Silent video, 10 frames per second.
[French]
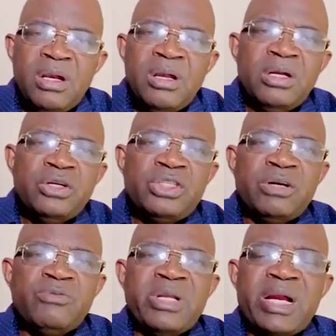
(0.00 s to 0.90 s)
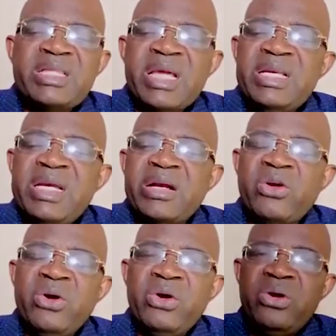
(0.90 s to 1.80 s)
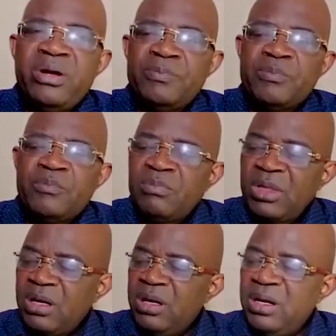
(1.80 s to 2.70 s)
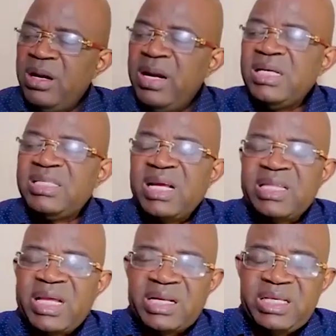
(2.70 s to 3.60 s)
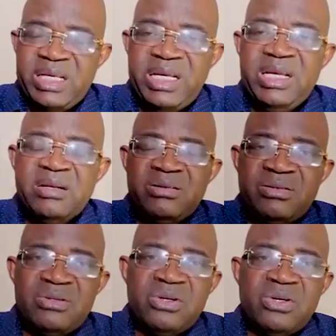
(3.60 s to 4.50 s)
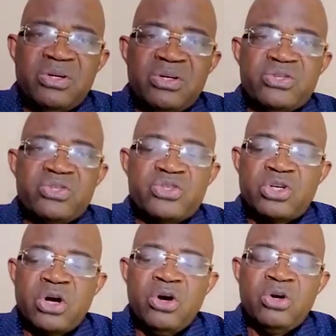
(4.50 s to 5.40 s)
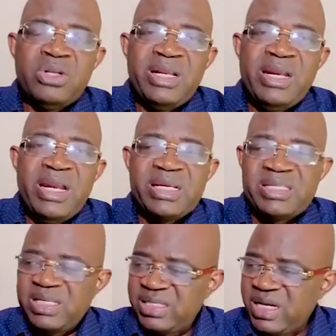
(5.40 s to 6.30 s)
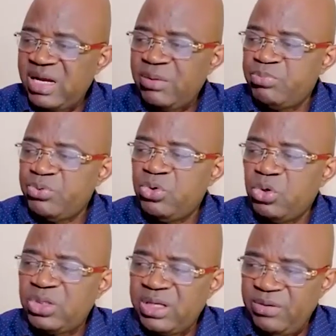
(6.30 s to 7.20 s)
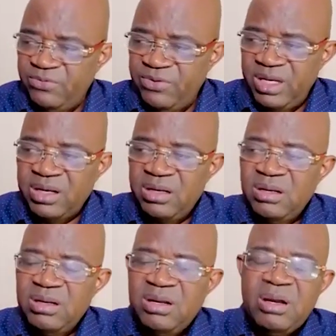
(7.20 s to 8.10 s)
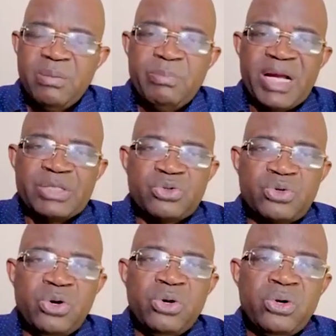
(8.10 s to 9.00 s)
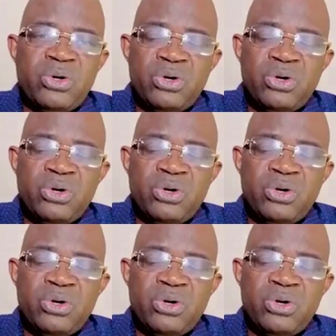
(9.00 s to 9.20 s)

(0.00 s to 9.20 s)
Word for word: je voudrais te dire que les interdits sont nécessaires pour notre vie. Parce que